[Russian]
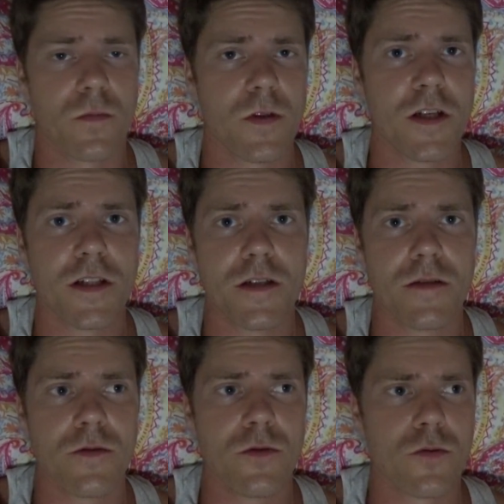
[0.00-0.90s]
нигде,
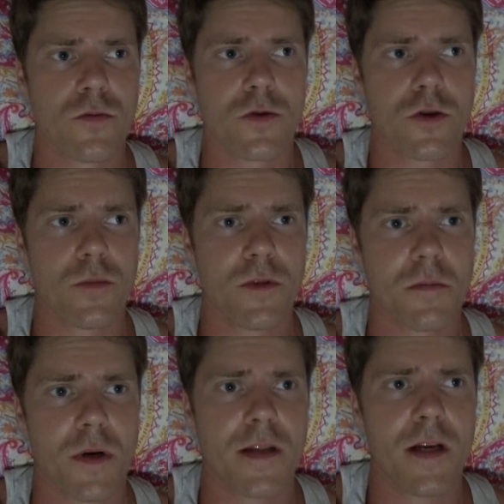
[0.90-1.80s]
ну, то, что мы
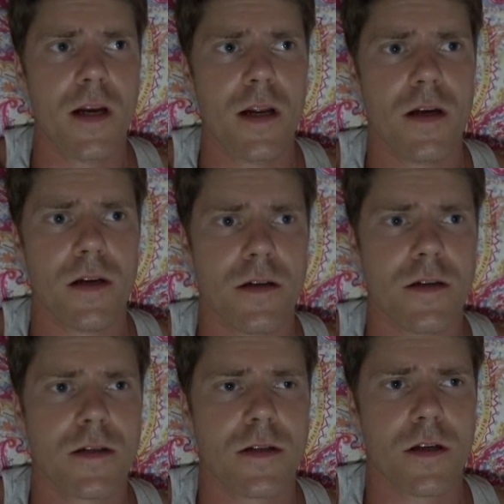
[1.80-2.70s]
смотрели
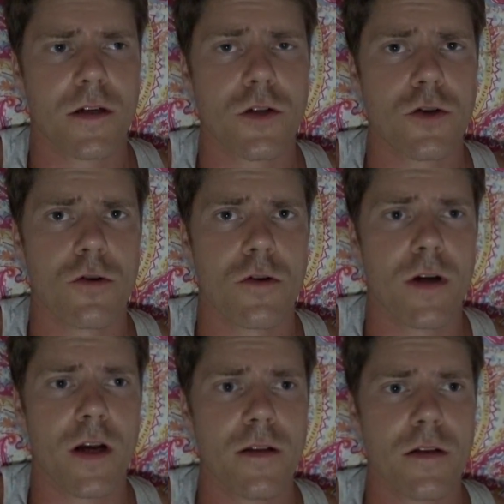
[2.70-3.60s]
из таких дешевых
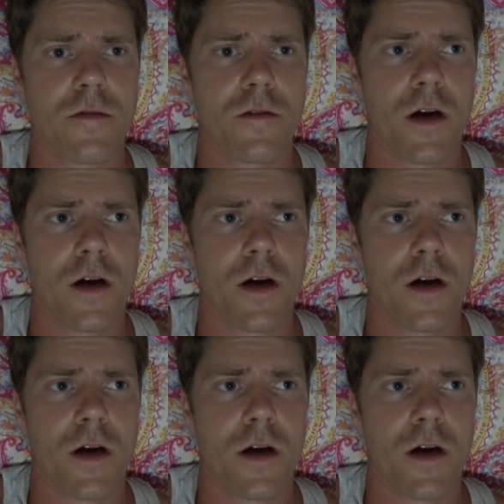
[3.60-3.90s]
вариантов,